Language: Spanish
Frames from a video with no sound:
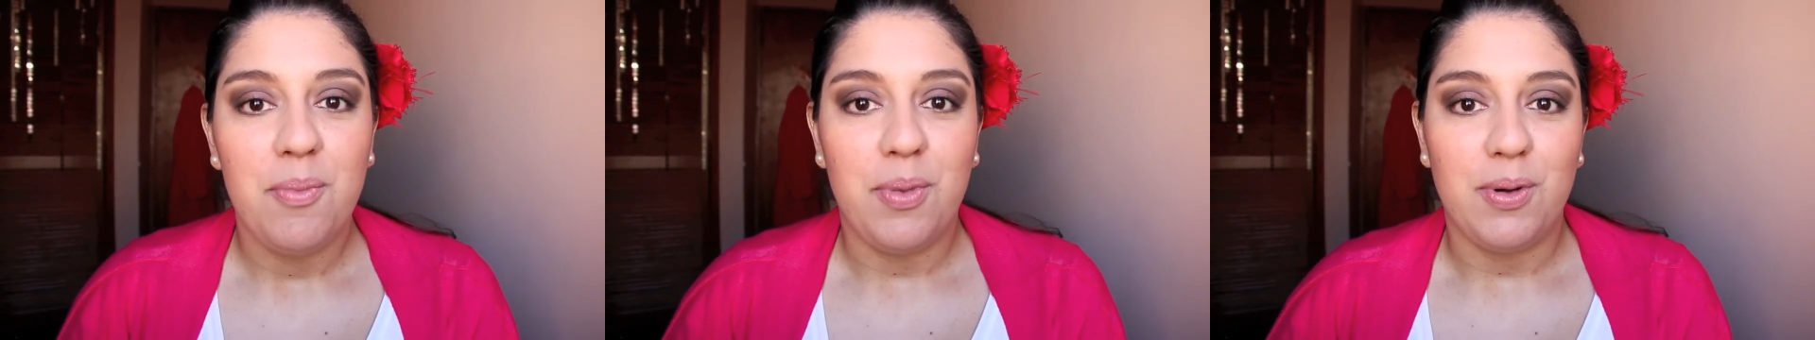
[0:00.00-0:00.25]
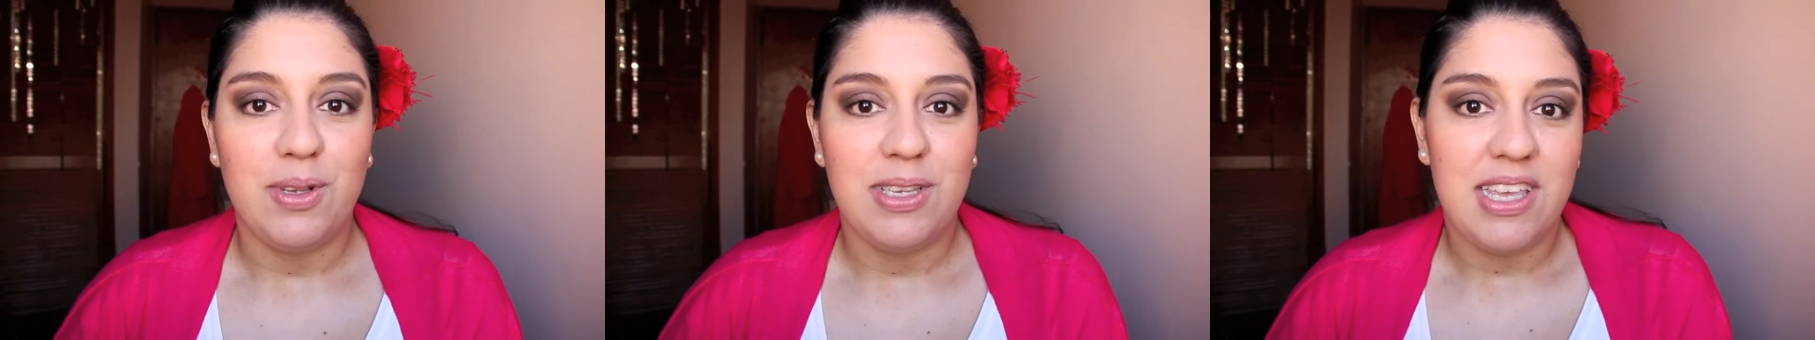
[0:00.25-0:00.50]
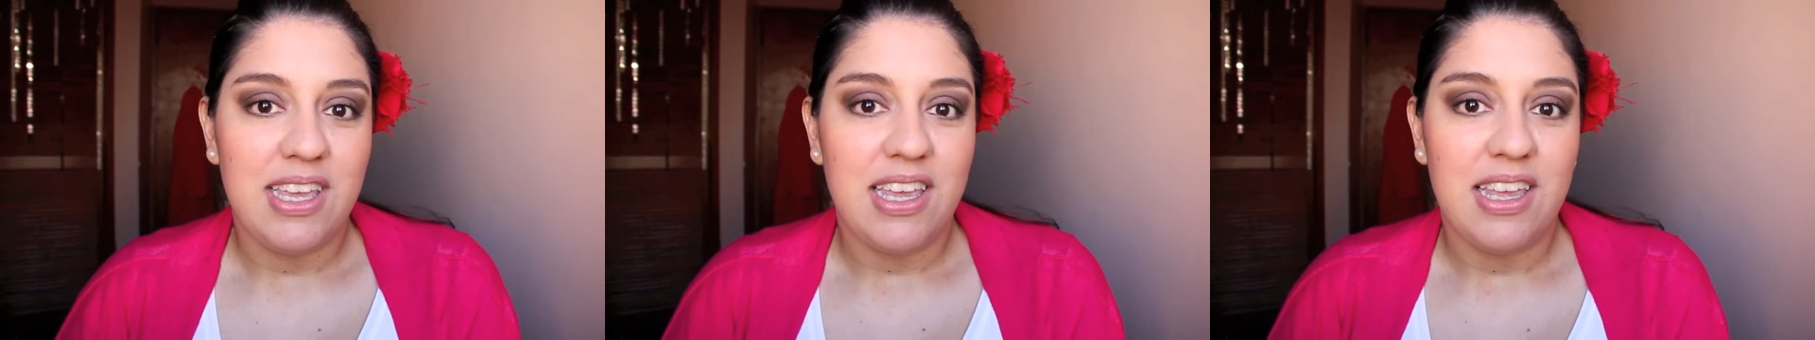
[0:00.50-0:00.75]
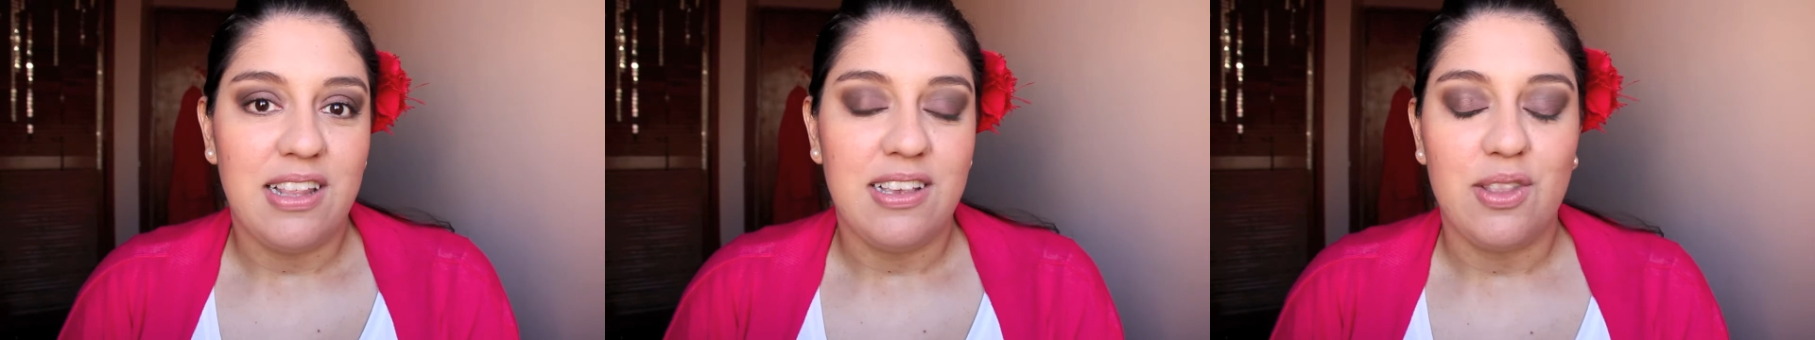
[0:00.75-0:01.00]
Por
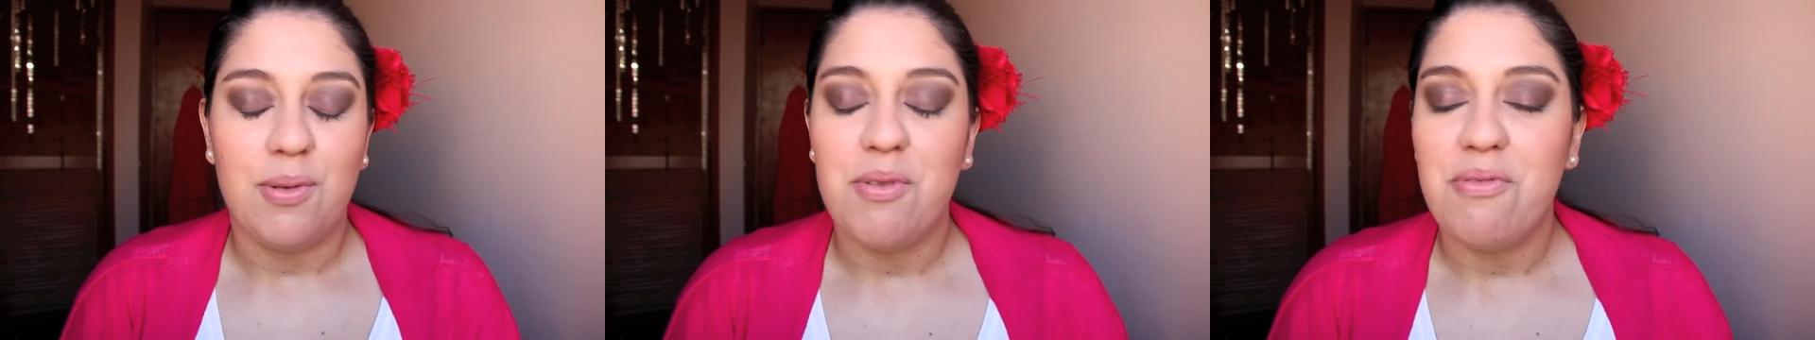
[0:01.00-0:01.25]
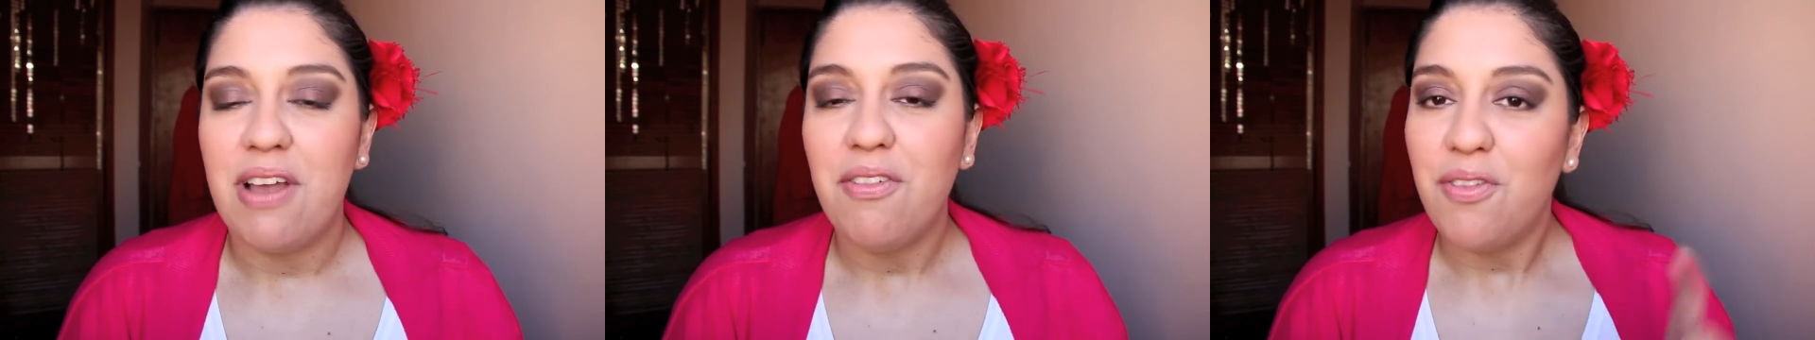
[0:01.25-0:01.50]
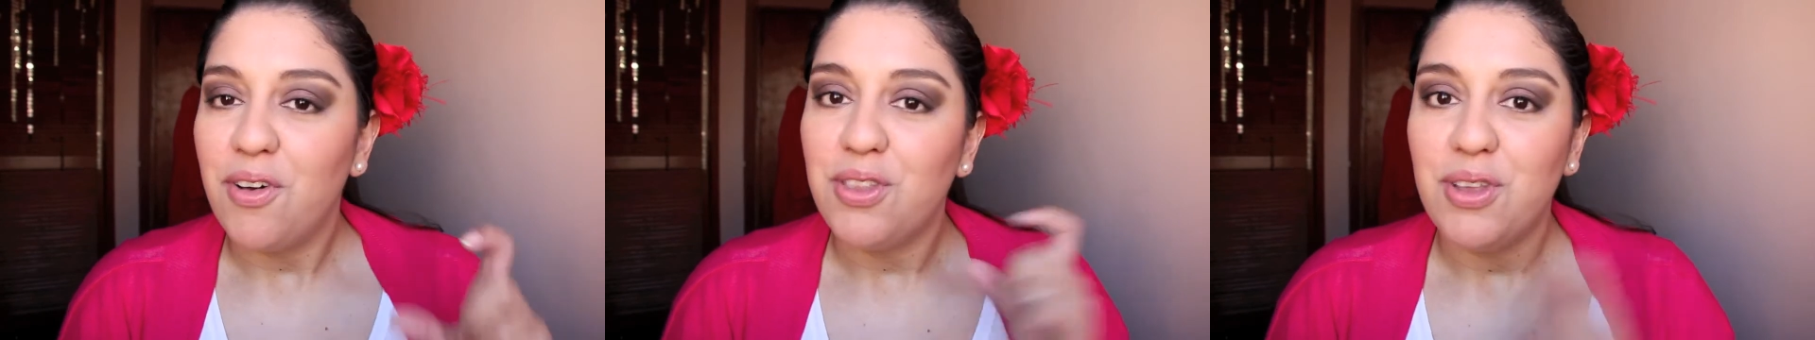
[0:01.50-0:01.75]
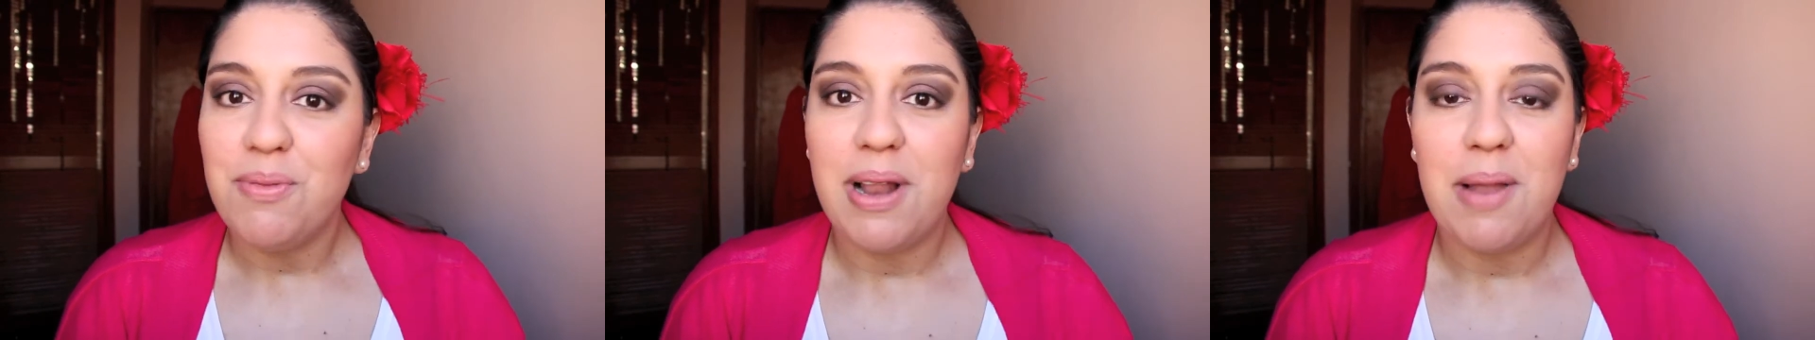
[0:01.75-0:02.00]
si se toman una
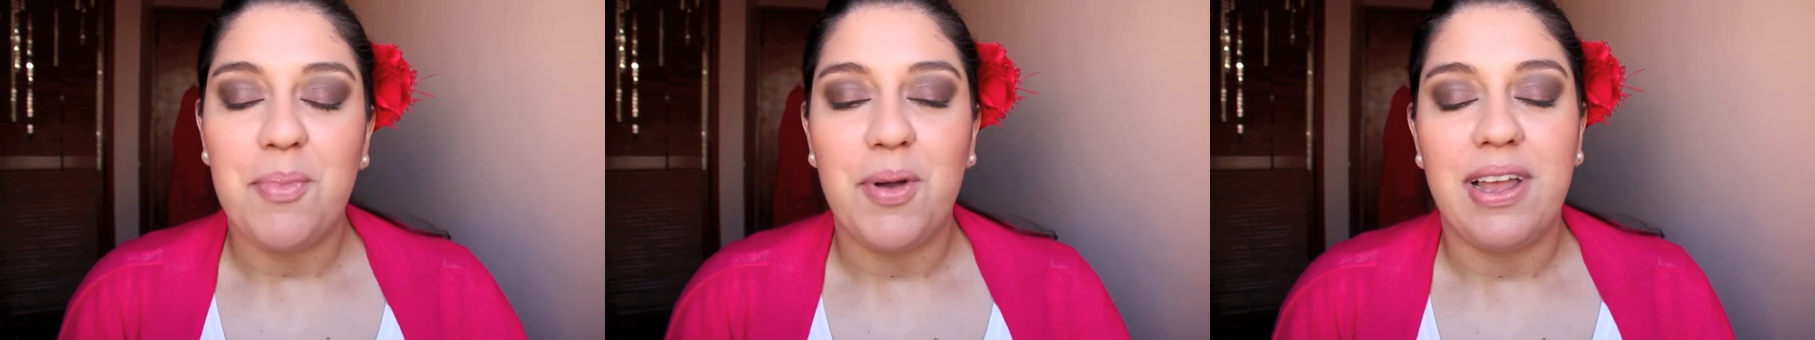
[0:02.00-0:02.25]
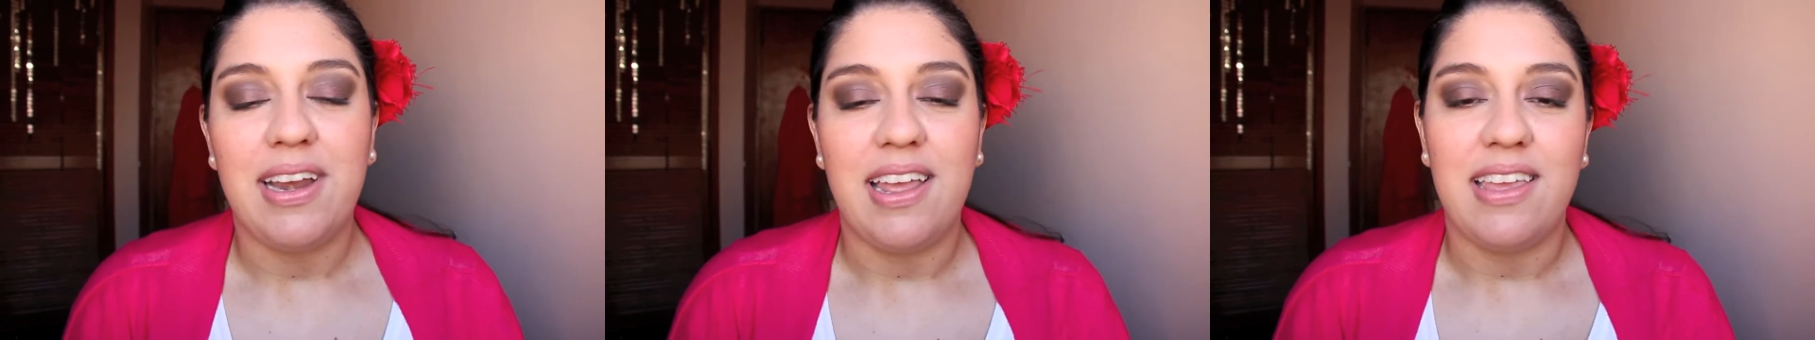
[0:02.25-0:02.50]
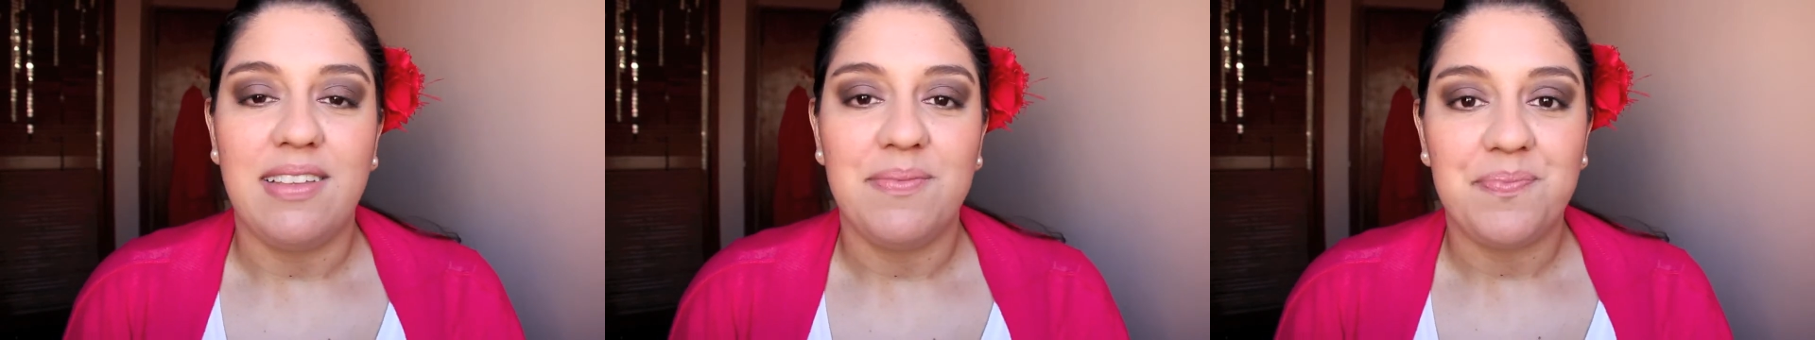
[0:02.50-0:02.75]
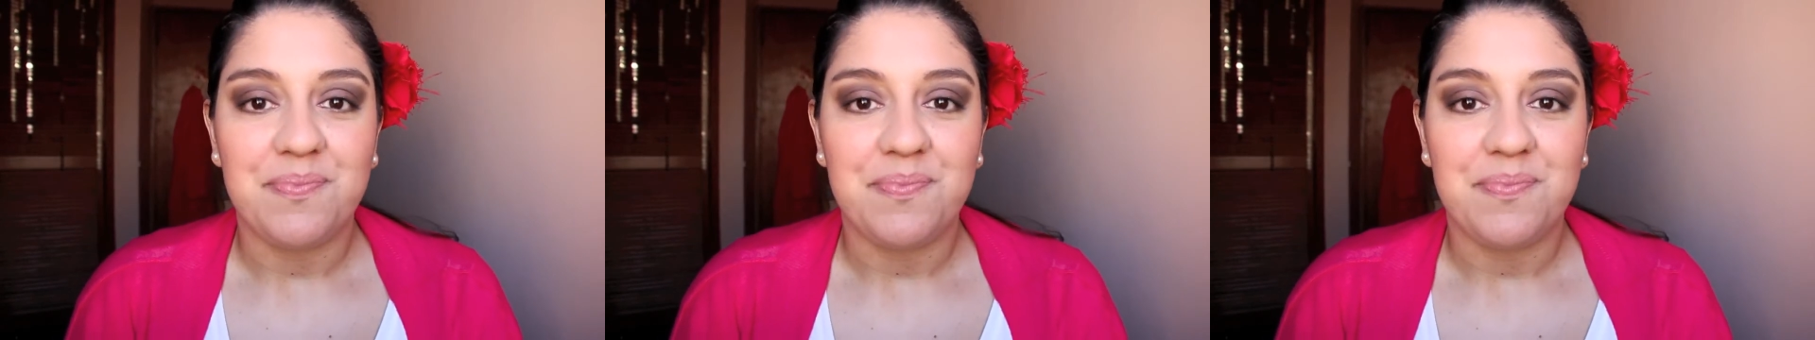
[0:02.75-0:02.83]
foto y me la pongan ahí.